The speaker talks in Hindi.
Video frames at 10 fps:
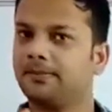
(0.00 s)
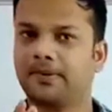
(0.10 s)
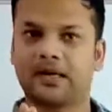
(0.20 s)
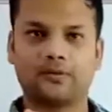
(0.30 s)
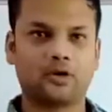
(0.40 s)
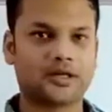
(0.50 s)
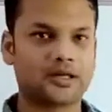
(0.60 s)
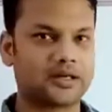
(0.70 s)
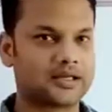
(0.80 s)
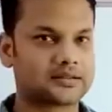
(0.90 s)
पैराबोला
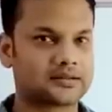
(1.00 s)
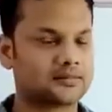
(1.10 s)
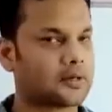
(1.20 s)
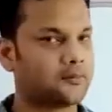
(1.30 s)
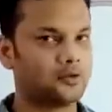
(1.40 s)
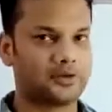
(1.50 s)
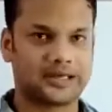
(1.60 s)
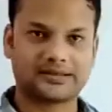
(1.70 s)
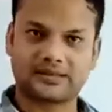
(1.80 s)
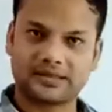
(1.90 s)
के क्लास हम लोग
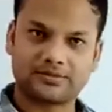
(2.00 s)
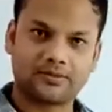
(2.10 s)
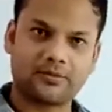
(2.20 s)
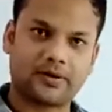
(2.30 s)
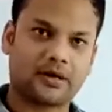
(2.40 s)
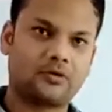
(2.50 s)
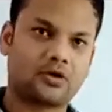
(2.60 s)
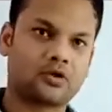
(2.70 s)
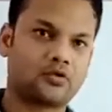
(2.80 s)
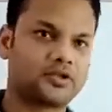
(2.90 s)
लास्ट क्लास में भी
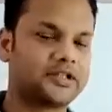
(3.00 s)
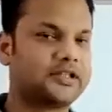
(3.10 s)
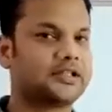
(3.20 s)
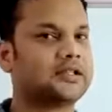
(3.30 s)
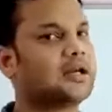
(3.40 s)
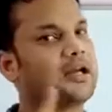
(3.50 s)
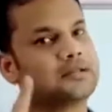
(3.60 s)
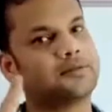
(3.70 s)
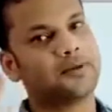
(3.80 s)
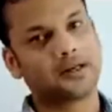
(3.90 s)
पैराबोला के क्वेश्चन किए थे
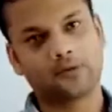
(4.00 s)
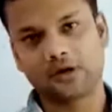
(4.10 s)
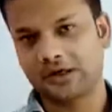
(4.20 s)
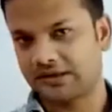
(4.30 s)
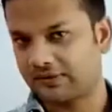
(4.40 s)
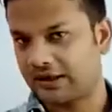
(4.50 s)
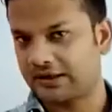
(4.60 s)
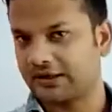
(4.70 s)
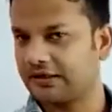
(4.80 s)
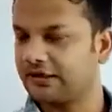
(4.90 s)
आज भी पैराबोला का सवाल
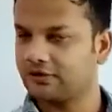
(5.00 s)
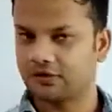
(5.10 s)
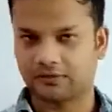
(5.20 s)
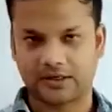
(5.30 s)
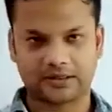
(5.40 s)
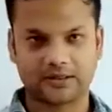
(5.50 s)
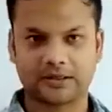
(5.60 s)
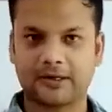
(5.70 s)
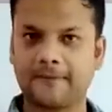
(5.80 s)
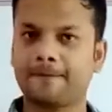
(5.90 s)
करेंगे सवाल
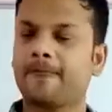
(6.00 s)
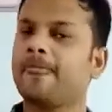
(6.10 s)
करना है